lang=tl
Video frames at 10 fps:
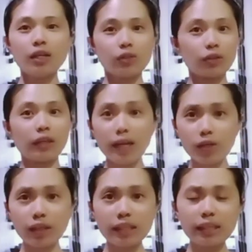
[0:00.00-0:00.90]
So try
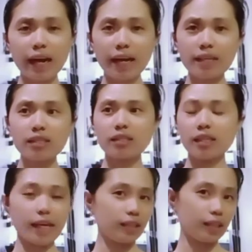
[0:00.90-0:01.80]
nyo rin guys,
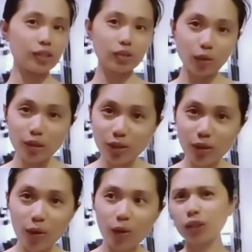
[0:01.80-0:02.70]
yan, install
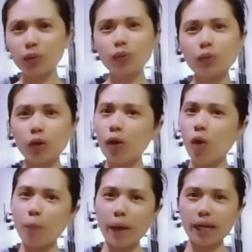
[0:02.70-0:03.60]
nyo yung
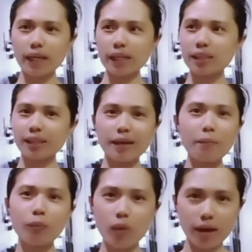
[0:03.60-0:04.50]
i-open ng
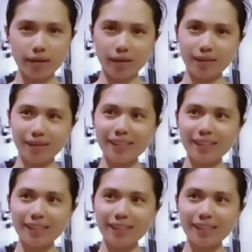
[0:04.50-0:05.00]
ilang buwan.